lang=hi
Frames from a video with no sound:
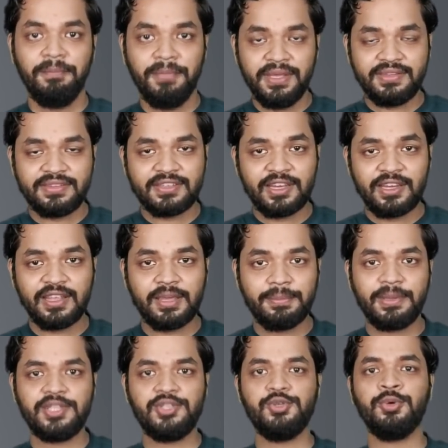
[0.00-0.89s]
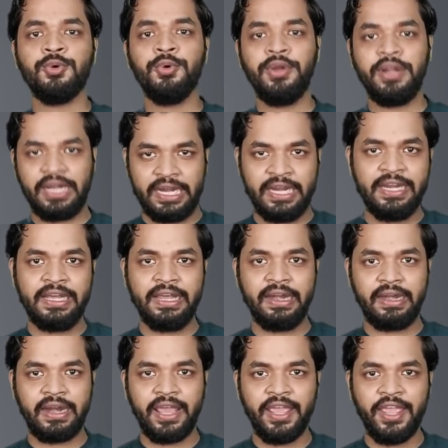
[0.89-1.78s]
20 साल के बच्चों को ट्रेन
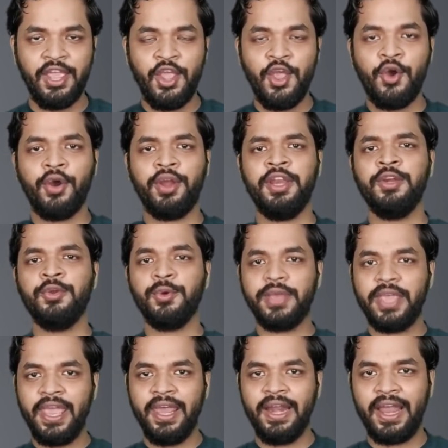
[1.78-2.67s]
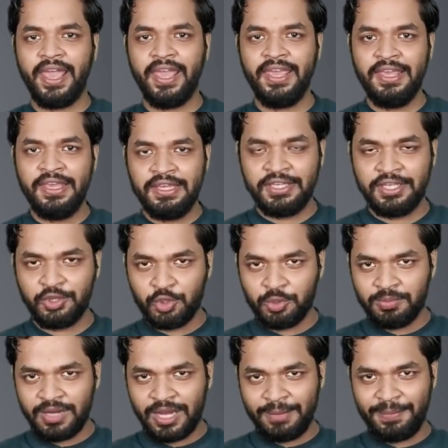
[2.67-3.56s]
कर रहा है और इनको कह रहा है कि
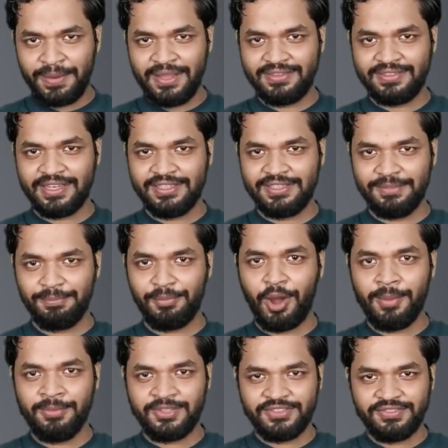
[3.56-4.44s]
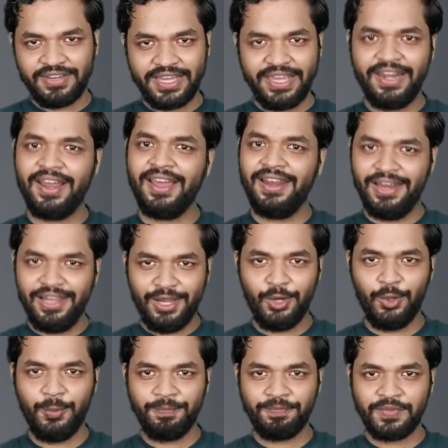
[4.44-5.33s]
तुम अपने साथ बॉम्ब्स वगैरह ले
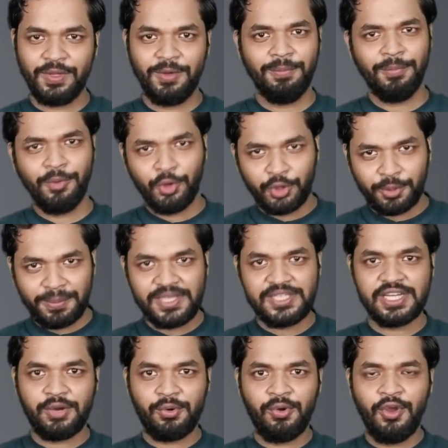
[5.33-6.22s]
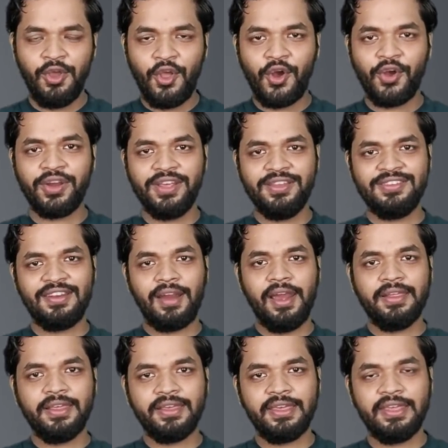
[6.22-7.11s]
लो बोट में जाओ और
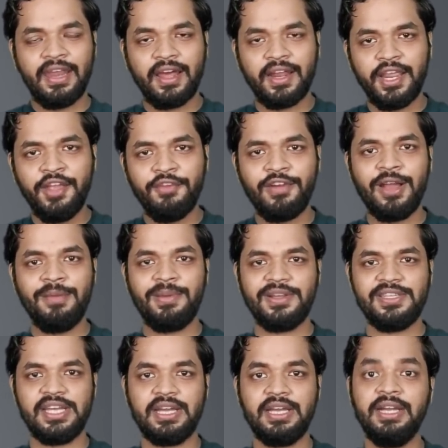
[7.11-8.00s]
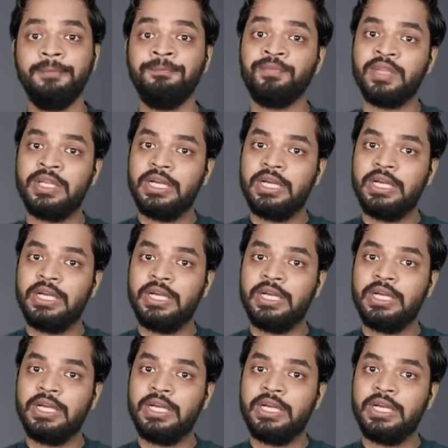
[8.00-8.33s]
इसराइल के किनारे वहाँ पर जाकर